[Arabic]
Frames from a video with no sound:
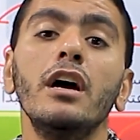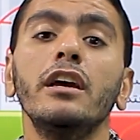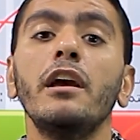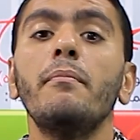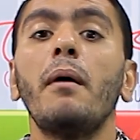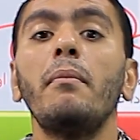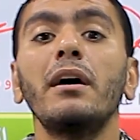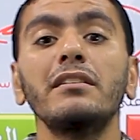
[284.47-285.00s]

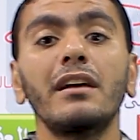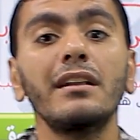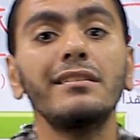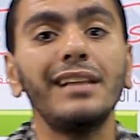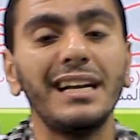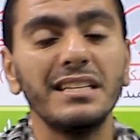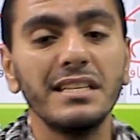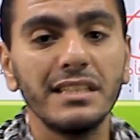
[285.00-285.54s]
يبقى بختار
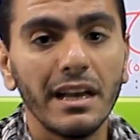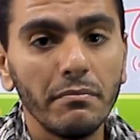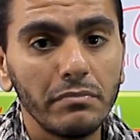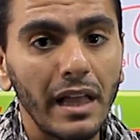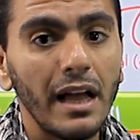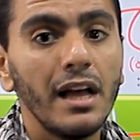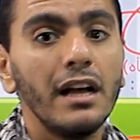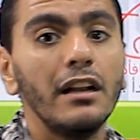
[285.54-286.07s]
التعزيز
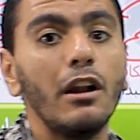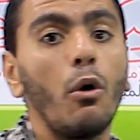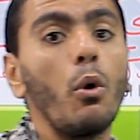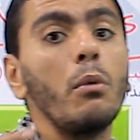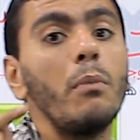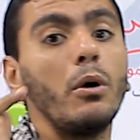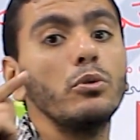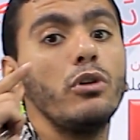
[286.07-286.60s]
امتى لو
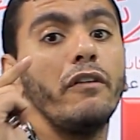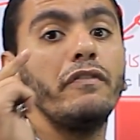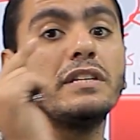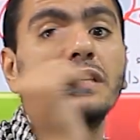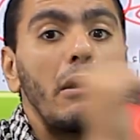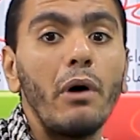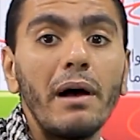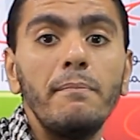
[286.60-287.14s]
الموضوع فيه
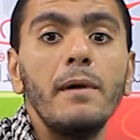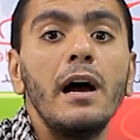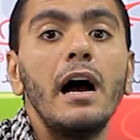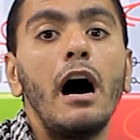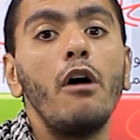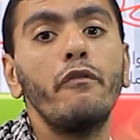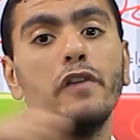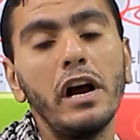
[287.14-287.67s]
ثواب
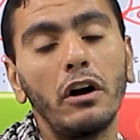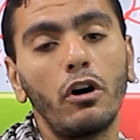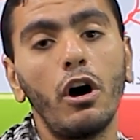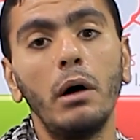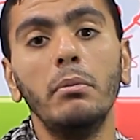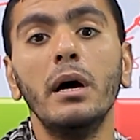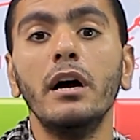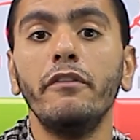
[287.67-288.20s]
او فيه
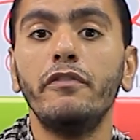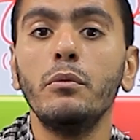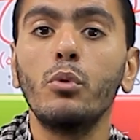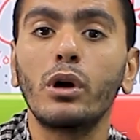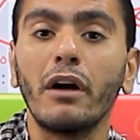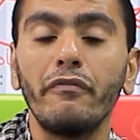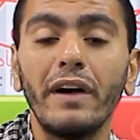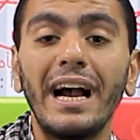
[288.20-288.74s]
عقاب في
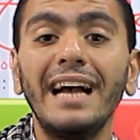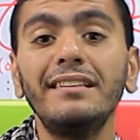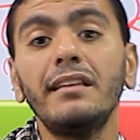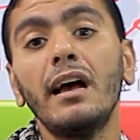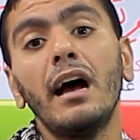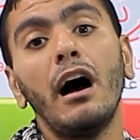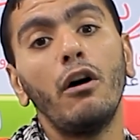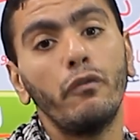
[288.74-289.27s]

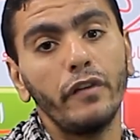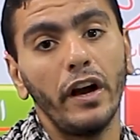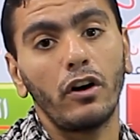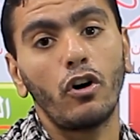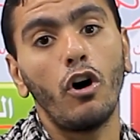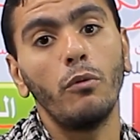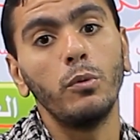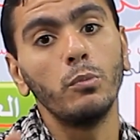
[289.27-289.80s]
مكافئات او فيه
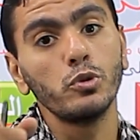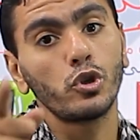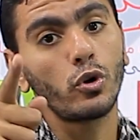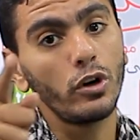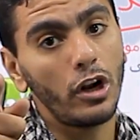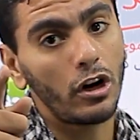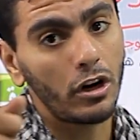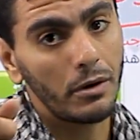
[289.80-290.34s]
عقاب ومش
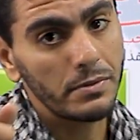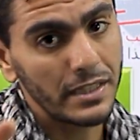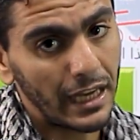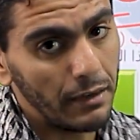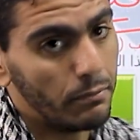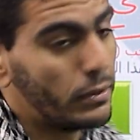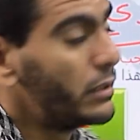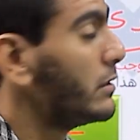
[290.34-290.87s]
كل عقاب
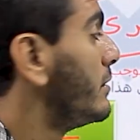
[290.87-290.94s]
سلبي